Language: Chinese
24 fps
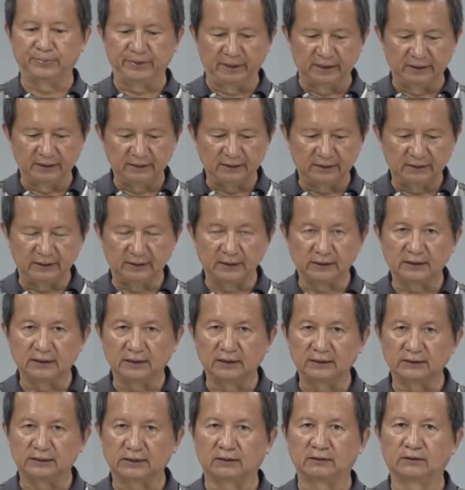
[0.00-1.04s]
瓶，一
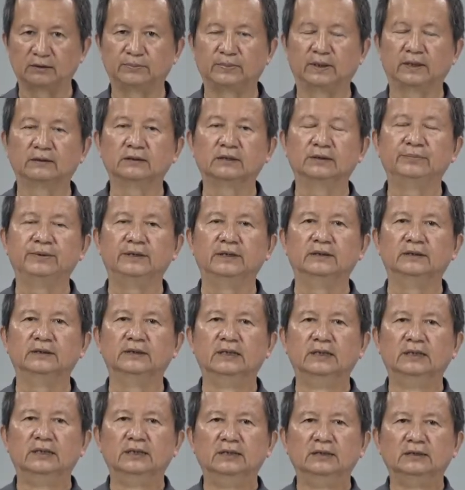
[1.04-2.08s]
个小的保特瓶。
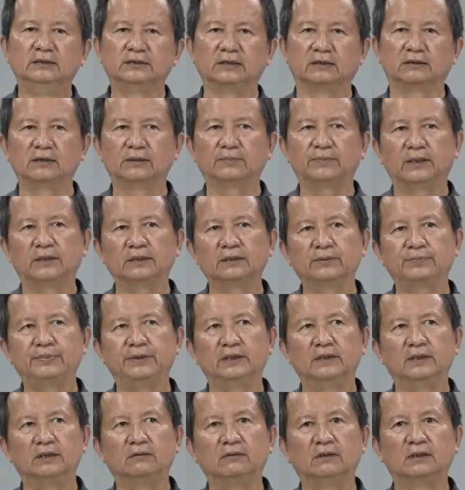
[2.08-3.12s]
小的保特
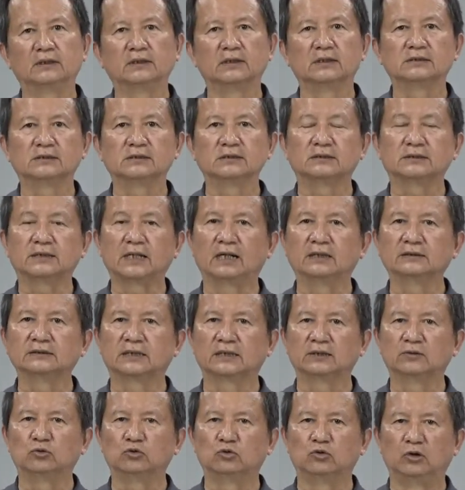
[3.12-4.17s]
瓶的话呢，是当
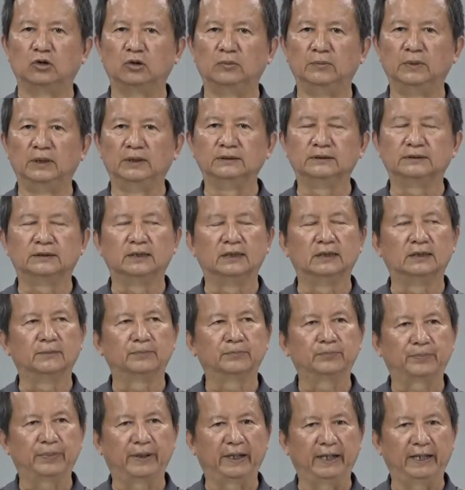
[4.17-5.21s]
成我们的
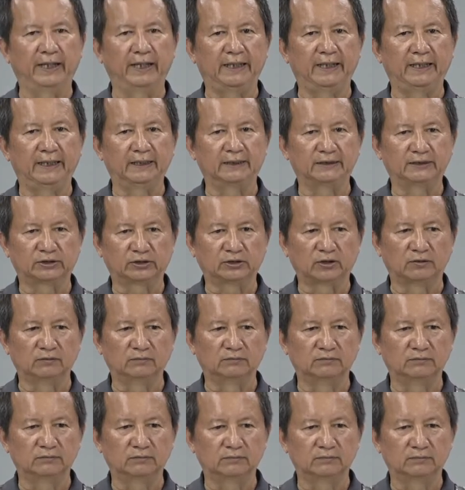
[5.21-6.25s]
配重，
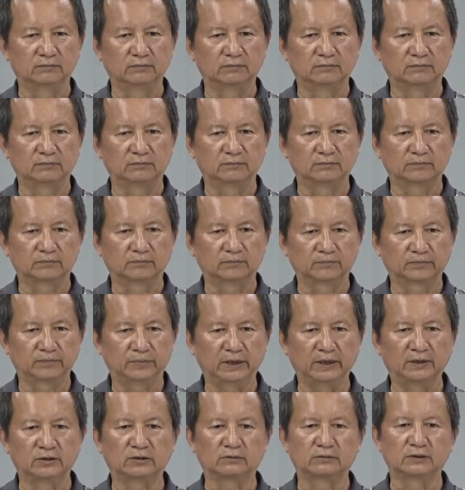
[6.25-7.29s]

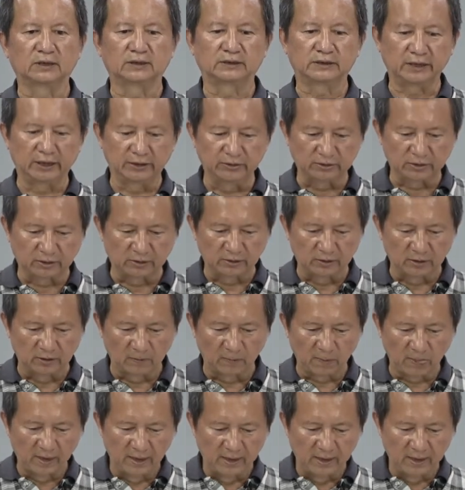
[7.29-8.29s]
配重的铅重哈。